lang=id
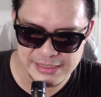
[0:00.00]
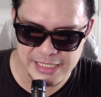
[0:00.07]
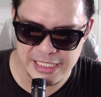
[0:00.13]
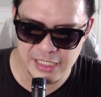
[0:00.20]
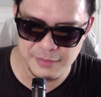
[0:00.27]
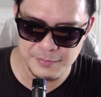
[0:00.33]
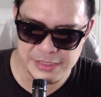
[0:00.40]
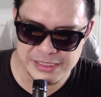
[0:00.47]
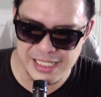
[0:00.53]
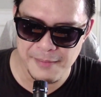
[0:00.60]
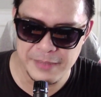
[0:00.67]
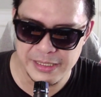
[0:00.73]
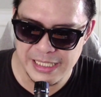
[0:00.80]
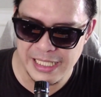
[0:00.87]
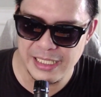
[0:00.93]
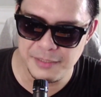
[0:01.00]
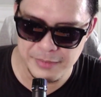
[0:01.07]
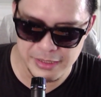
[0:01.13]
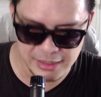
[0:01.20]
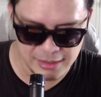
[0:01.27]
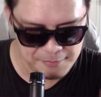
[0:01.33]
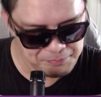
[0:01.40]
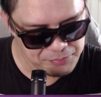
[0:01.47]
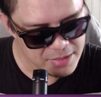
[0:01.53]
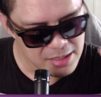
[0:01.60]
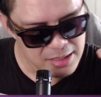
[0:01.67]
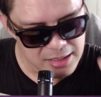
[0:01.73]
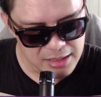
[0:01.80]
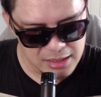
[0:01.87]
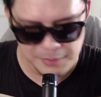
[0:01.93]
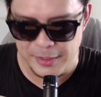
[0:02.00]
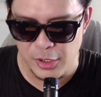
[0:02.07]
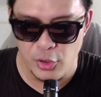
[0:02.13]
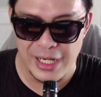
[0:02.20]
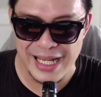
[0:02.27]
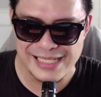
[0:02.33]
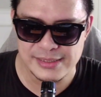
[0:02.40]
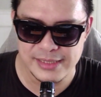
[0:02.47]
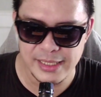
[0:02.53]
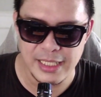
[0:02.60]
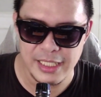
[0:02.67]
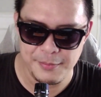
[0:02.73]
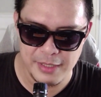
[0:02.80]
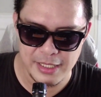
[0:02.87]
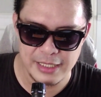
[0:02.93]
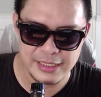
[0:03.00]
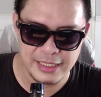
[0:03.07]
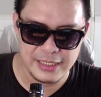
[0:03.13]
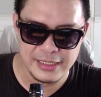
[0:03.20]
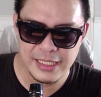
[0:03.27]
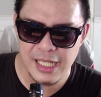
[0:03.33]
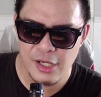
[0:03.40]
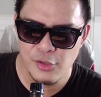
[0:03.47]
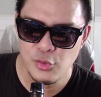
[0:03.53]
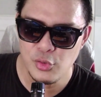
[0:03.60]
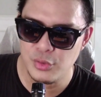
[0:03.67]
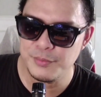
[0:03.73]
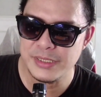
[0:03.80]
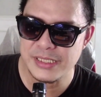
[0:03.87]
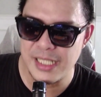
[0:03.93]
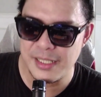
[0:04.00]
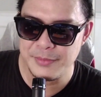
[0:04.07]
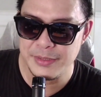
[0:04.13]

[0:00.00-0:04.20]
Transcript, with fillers: Jadi lebih stamina nya lebih lebih long lasting lah ibaratnya. Ini lagu bisa